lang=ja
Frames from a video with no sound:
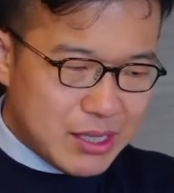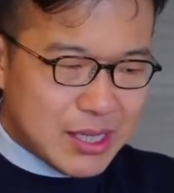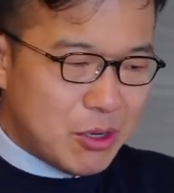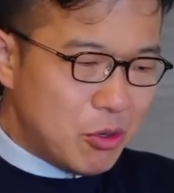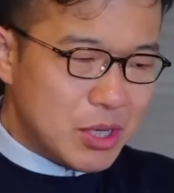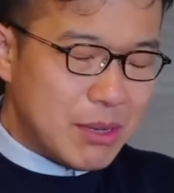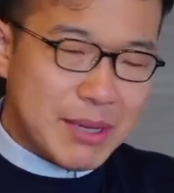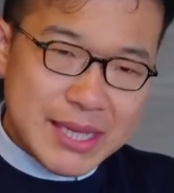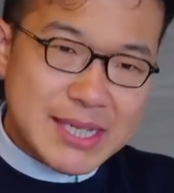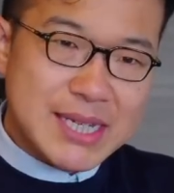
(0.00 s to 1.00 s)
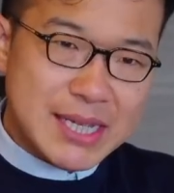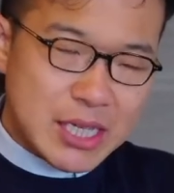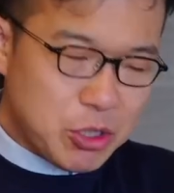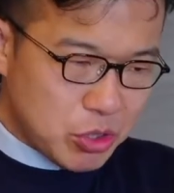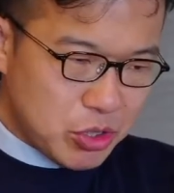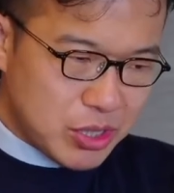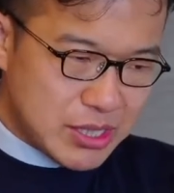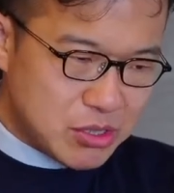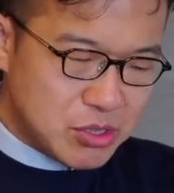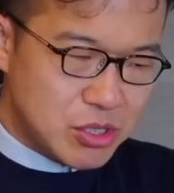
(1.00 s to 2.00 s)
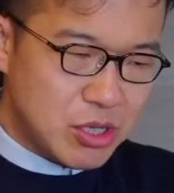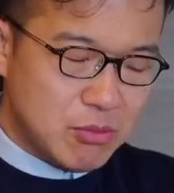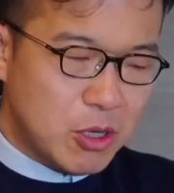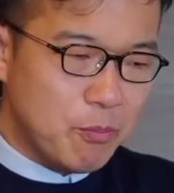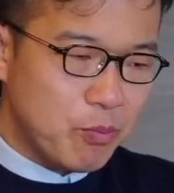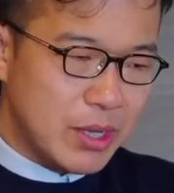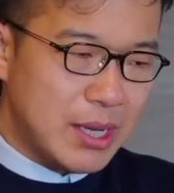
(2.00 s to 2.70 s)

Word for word: 行った方が、ネジがね、一人一人が作るよりも、